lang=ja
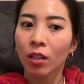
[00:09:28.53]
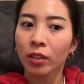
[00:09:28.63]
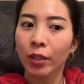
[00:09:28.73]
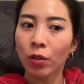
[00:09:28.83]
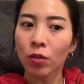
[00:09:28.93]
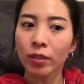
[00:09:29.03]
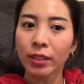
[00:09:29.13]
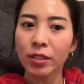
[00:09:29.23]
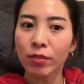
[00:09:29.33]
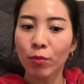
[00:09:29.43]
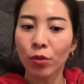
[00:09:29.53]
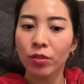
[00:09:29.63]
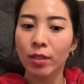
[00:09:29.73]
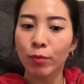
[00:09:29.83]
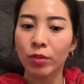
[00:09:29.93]
基本私はも
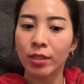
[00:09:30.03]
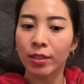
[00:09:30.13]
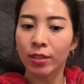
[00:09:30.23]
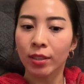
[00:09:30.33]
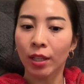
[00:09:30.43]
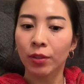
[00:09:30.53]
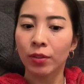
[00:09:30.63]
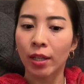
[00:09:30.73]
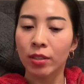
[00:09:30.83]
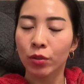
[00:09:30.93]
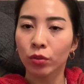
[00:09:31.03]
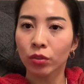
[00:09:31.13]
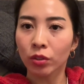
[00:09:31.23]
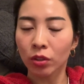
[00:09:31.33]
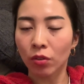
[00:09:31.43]
う全部自炊なので仕
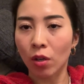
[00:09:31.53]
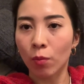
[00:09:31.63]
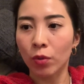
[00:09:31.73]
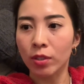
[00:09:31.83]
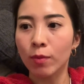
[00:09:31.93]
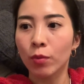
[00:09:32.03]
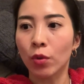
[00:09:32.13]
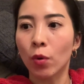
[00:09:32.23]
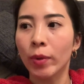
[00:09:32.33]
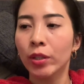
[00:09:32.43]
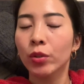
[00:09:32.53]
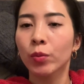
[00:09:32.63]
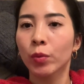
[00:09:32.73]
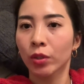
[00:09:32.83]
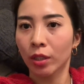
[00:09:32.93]
事の日とかはもう全部お弁当
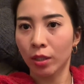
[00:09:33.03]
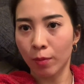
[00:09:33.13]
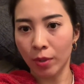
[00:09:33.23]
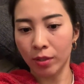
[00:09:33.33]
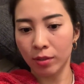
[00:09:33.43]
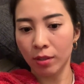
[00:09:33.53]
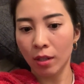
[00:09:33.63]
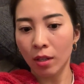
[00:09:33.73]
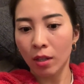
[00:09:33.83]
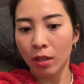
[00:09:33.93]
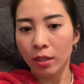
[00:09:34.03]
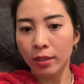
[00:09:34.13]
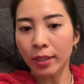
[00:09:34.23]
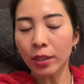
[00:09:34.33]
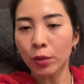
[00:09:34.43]
持ってってます
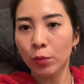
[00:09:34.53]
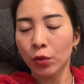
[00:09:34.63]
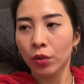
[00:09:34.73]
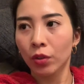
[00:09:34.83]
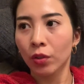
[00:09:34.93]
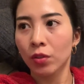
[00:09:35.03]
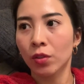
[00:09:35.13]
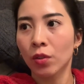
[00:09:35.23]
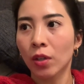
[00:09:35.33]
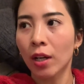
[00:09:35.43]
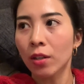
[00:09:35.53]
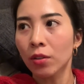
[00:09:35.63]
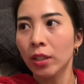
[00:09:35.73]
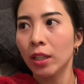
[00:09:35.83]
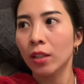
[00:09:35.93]
だけどもその
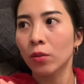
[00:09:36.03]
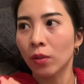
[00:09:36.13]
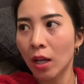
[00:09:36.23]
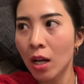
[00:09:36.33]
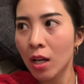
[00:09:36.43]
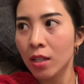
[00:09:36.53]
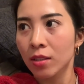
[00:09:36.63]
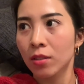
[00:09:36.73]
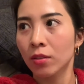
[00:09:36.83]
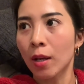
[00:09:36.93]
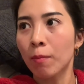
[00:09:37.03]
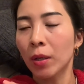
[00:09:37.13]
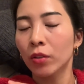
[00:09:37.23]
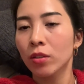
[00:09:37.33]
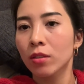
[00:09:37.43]
カロリーとかそう
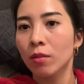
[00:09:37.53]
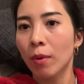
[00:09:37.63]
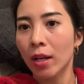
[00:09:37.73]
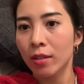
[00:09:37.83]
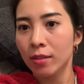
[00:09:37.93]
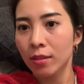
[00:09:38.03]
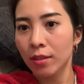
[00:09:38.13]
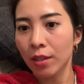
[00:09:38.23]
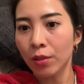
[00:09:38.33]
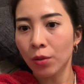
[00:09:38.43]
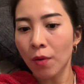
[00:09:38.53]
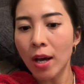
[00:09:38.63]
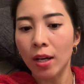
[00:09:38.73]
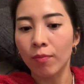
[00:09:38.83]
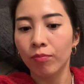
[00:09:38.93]
タンパク質のバランスっていうの
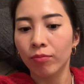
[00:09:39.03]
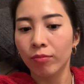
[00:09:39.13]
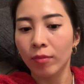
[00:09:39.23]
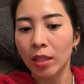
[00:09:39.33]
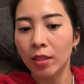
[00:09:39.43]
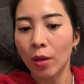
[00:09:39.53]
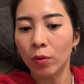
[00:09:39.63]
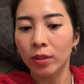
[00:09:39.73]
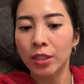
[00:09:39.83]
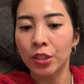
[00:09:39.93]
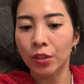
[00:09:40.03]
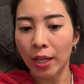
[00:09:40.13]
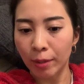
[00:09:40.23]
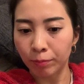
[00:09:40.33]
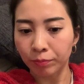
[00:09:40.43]
は大体同じぐ
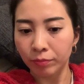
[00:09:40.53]
らい、